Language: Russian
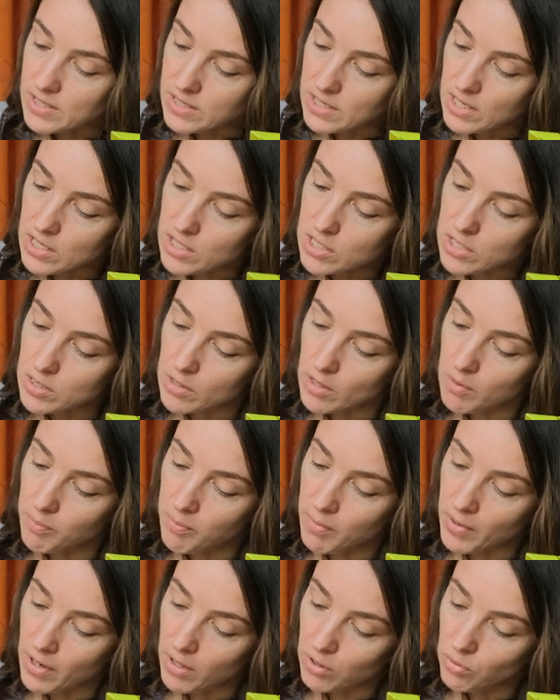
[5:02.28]
здесь э,
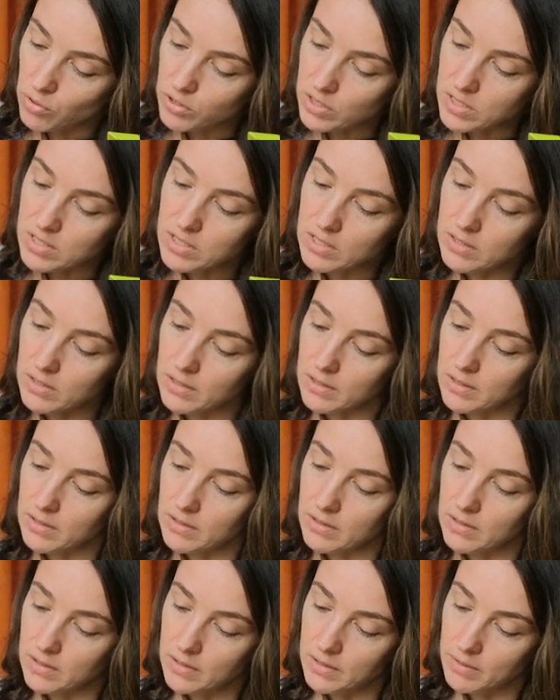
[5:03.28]
поролон сделан
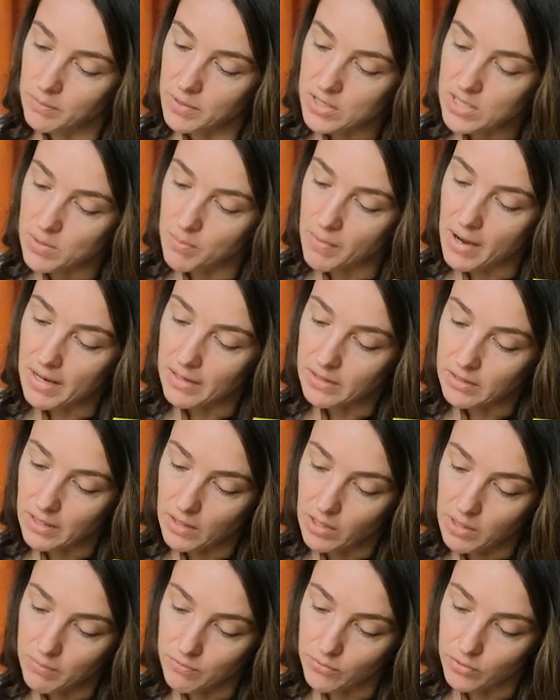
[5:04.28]
максимально
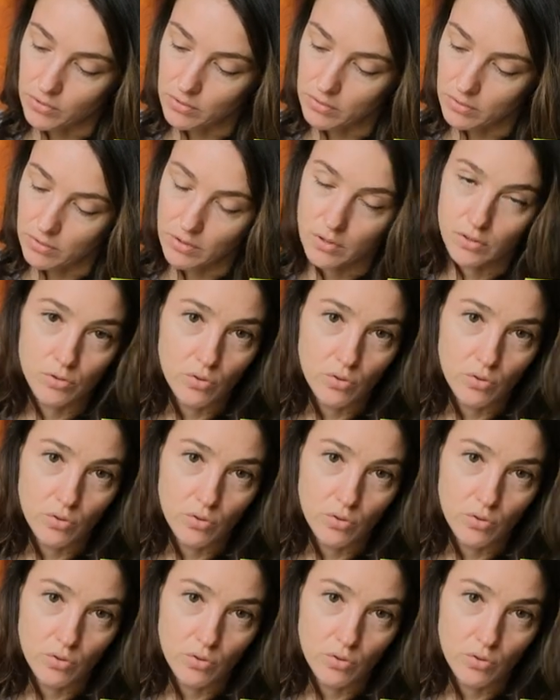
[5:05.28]
таким вот э,